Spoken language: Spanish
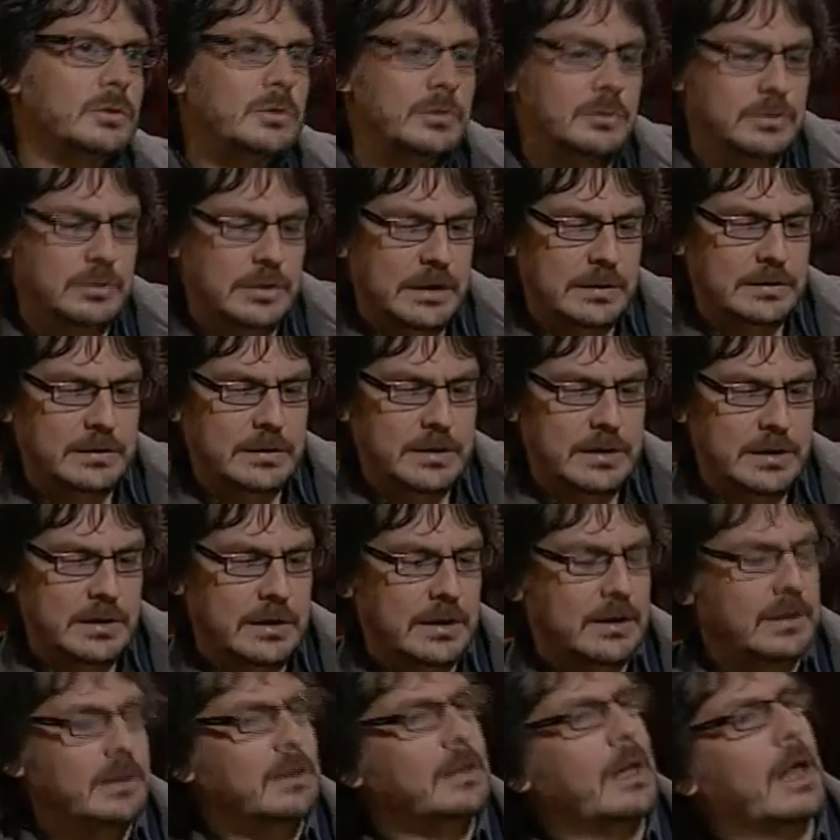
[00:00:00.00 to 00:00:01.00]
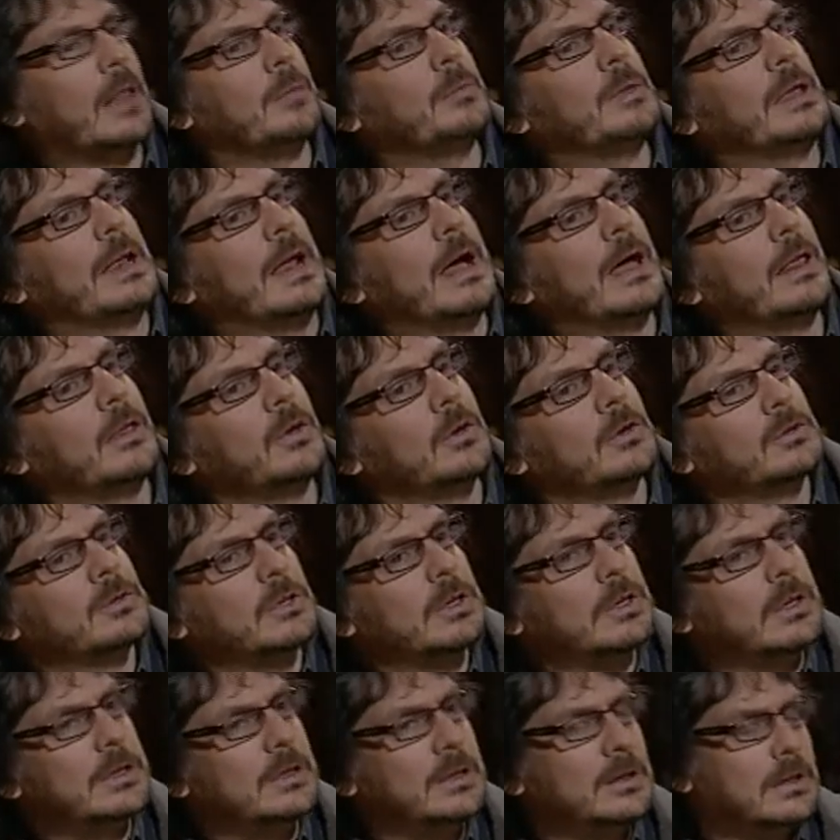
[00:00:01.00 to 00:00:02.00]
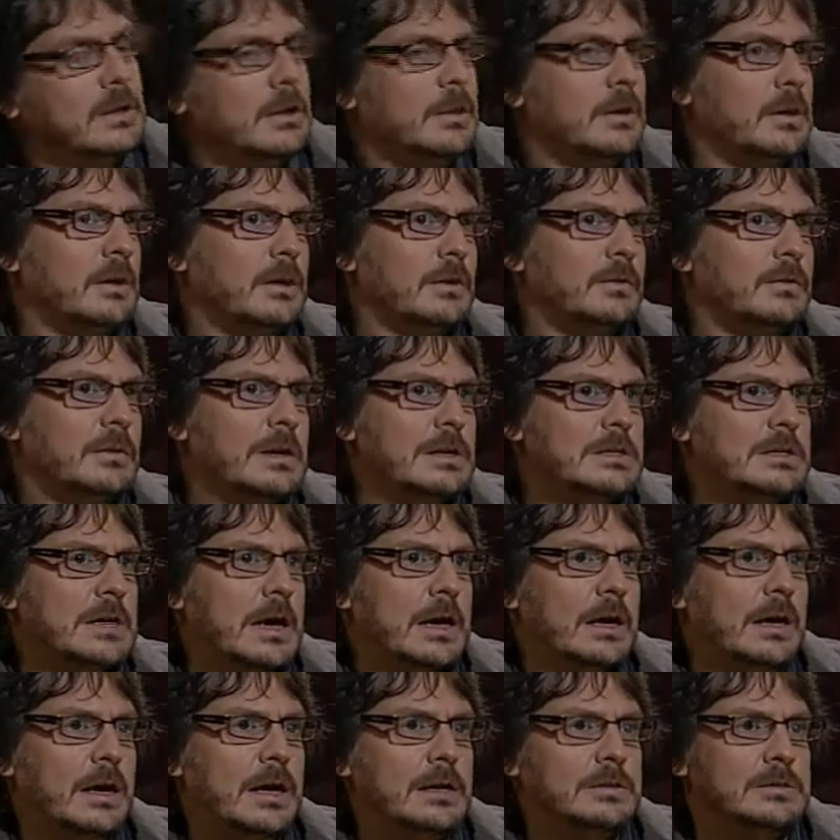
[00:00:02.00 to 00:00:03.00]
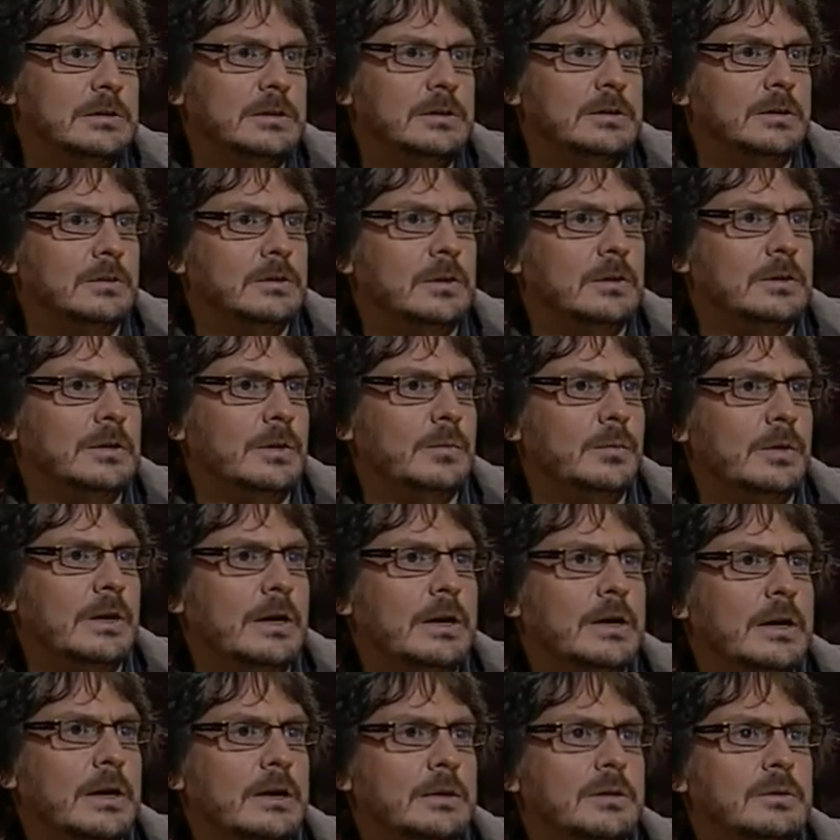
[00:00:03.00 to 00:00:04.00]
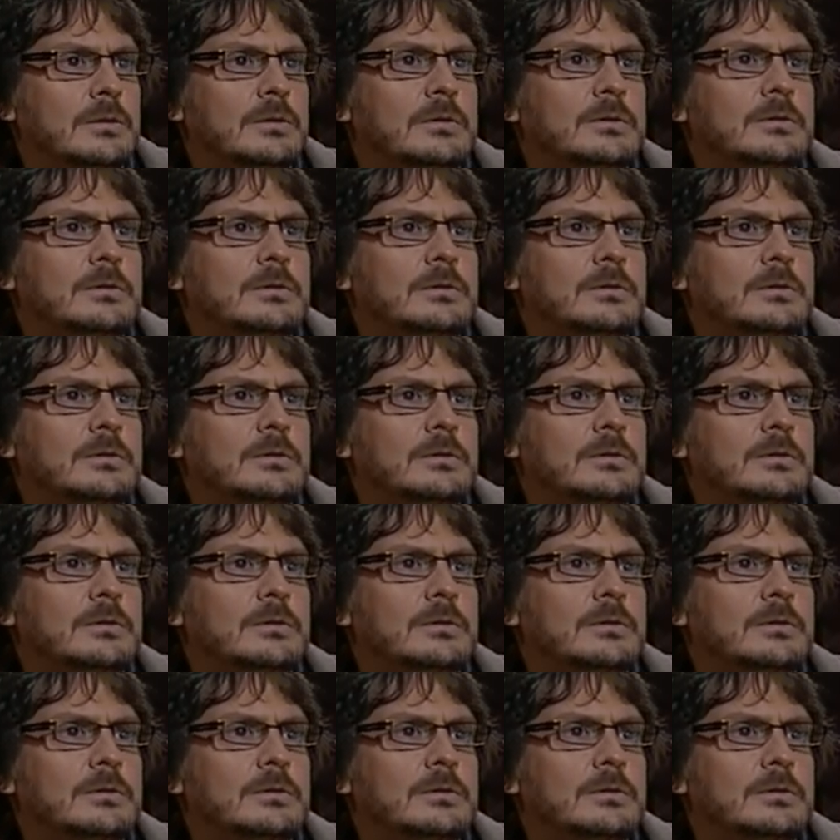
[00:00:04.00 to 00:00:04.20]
tus, así admirados eh, del jazz clásico norteamericano. Bueno, el